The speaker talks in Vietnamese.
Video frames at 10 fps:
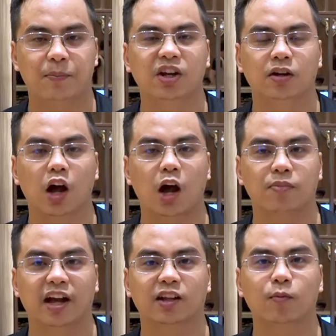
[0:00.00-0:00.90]
Anh biết được khóa học
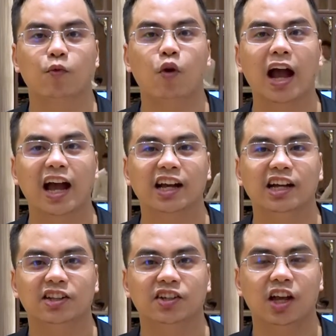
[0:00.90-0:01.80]
này thông qua
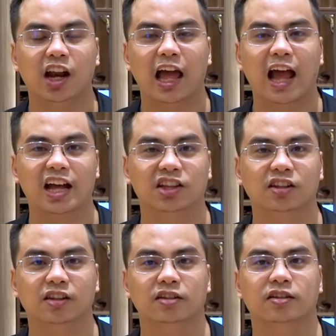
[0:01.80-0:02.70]
thứ nhất là
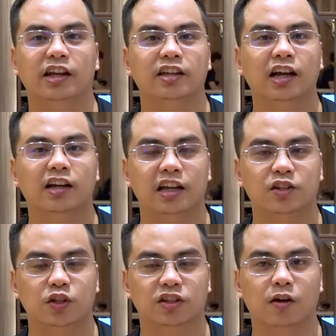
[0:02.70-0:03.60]
trên các kênh
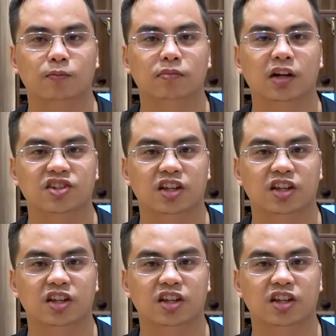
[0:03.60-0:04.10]
truyền thông,